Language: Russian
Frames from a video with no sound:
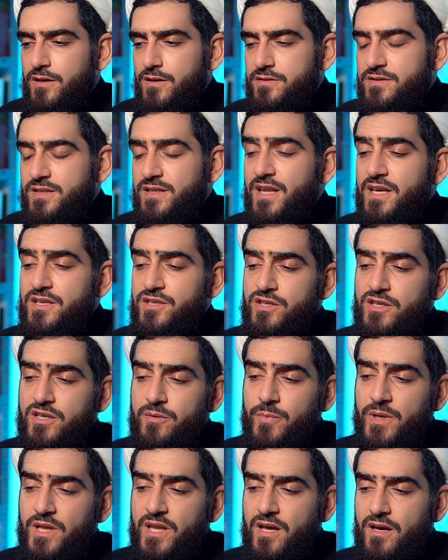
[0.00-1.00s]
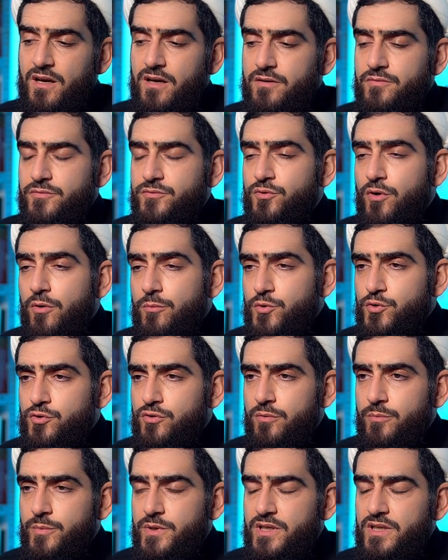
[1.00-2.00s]
задача не была в том,
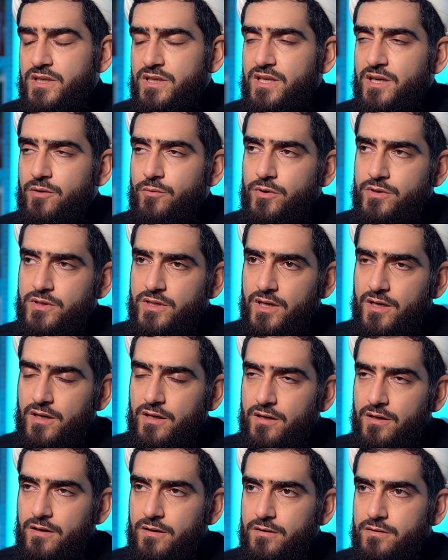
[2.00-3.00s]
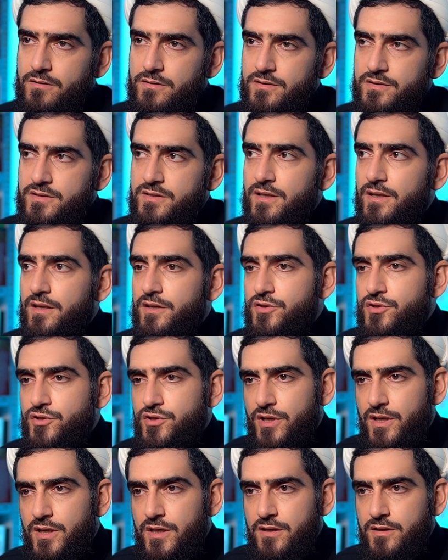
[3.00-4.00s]
чтобы кого-то сделать
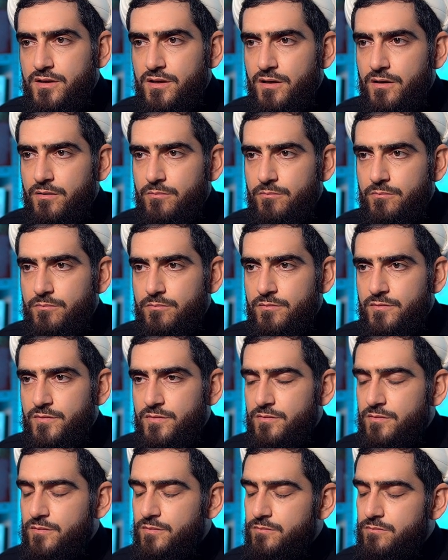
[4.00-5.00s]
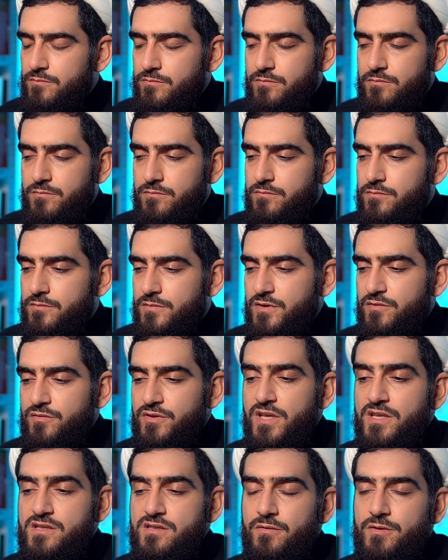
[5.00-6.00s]
шиитом,
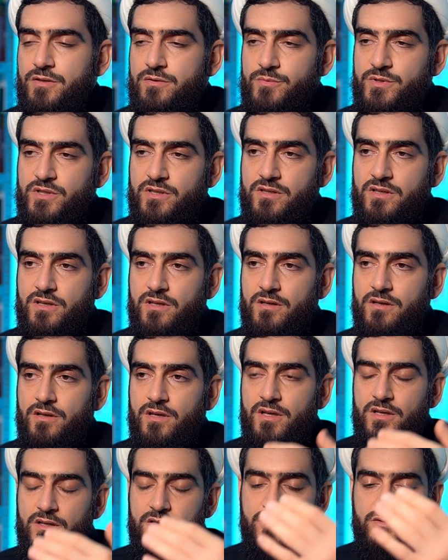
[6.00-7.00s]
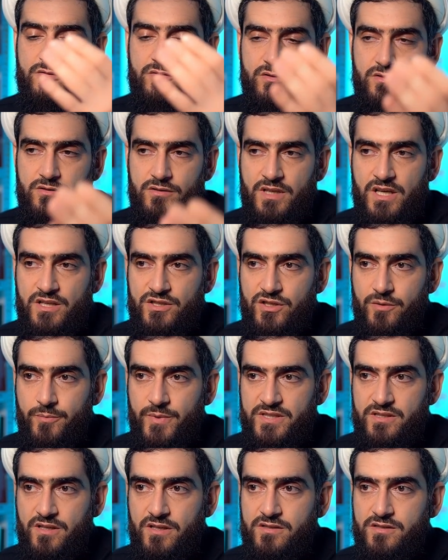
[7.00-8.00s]
вне зависимости, это наш
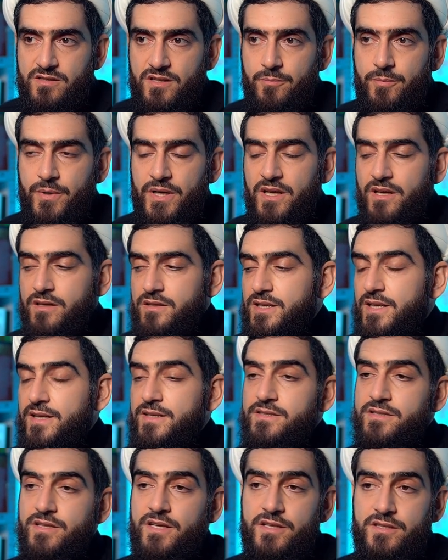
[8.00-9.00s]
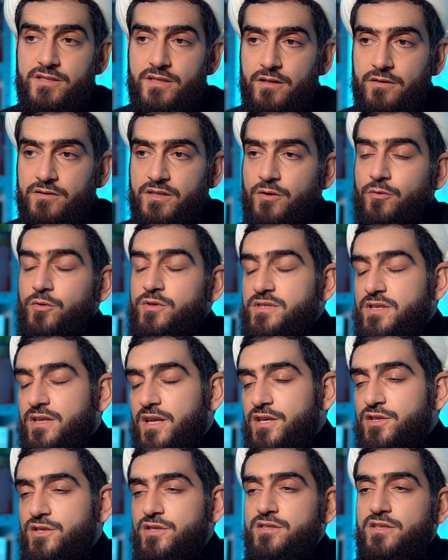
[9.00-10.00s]
непосредственно оппонент или зритель. Такой
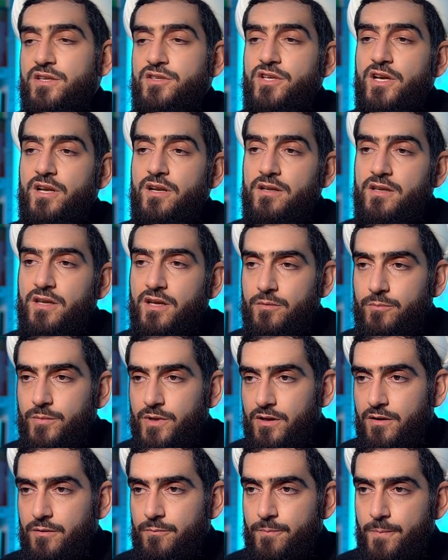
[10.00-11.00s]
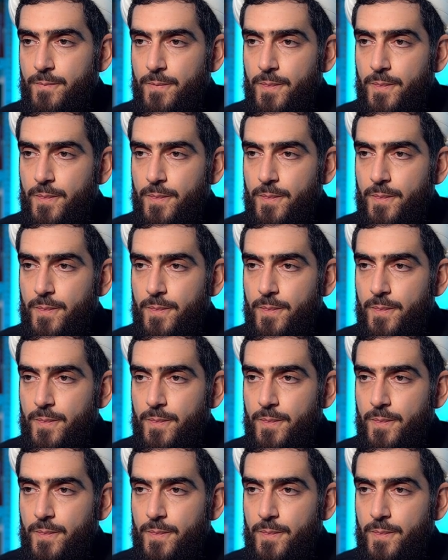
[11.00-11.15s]
задачи изначально не было.